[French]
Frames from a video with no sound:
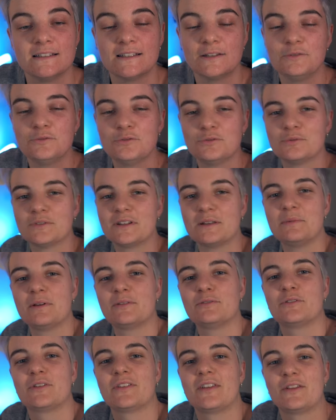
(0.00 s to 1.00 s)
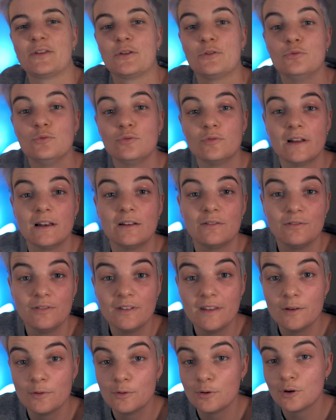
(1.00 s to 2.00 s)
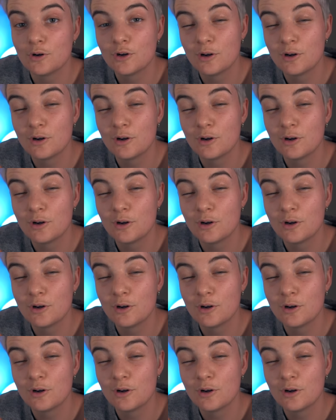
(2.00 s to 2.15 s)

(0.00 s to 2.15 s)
Salut tout le monde et bienvenue dans cette nouvelle vidéo.